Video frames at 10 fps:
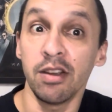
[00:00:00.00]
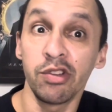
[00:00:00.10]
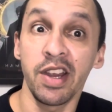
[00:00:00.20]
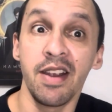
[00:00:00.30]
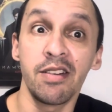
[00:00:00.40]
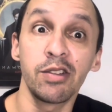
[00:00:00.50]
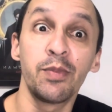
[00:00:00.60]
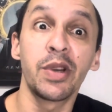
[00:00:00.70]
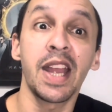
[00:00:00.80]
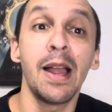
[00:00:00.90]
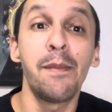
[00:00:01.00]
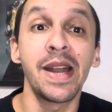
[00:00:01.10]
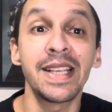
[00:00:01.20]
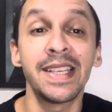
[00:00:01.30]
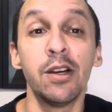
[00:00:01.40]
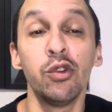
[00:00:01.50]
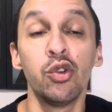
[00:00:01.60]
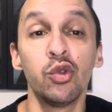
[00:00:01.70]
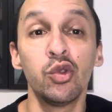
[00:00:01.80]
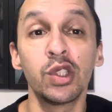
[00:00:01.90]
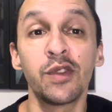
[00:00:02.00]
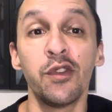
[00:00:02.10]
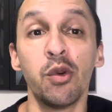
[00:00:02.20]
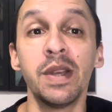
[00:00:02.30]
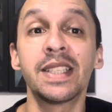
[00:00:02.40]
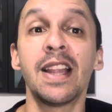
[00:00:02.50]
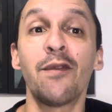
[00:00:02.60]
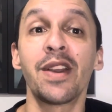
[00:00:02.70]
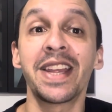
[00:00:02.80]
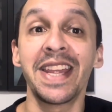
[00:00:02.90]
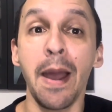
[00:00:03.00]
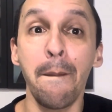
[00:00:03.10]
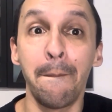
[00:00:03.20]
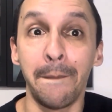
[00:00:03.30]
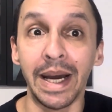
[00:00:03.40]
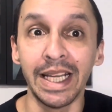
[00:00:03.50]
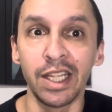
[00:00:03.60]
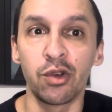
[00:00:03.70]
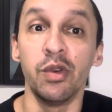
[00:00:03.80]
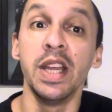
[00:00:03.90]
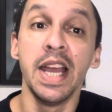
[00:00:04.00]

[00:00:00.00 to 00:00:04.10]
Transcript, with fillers: de Heroes porque ela apareceu em um dos filmes da franquia Pânico.